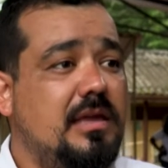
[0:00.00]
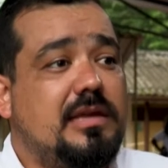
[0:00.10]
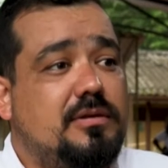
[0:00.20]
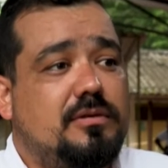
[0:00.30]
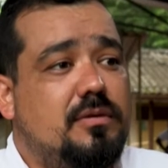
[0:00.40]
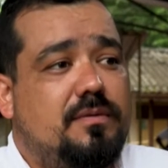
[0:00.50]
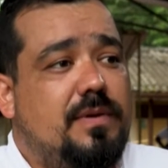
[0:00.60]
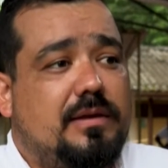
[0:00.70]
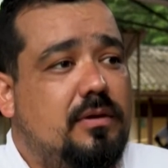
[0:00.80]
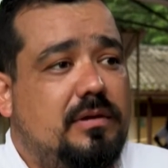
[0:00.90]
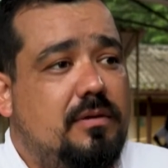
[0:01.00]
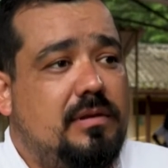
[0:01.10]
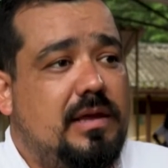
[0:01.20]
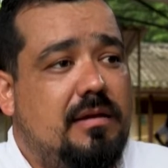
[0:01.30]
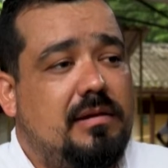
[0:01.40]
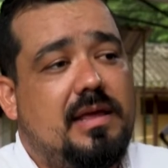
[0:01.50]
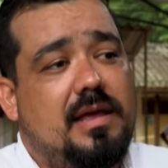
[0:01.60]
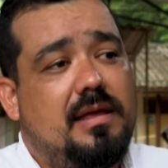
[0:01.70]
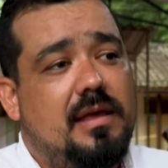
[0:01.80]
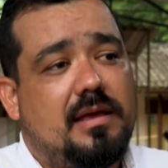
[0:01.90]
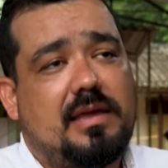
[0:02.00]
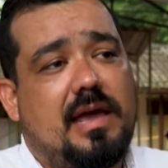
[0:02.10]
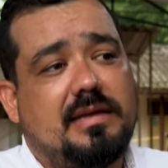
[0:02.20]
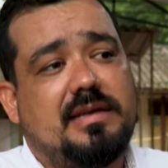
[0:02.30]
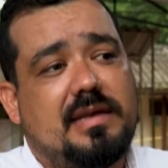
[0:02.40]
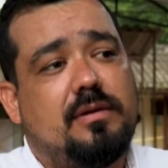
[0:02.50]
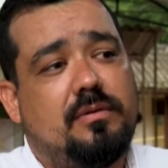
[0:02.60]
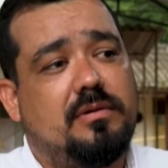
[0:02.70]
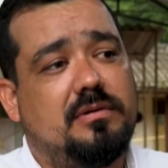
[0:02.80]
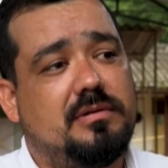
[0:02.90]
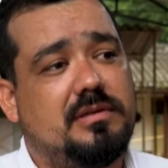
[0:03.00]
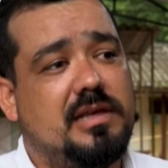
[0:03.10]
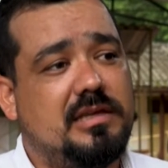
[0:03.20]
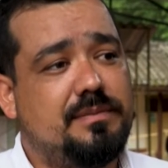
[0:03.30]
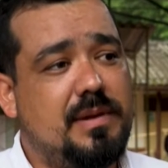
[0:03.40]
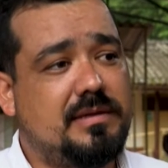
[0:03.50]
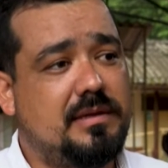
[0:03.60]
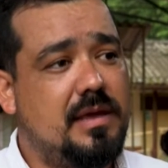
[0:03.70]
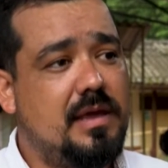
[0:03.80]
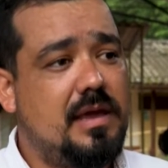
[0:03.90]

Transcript: y eso es un factor de vulnerabilidad que hace que algunos se desplacen.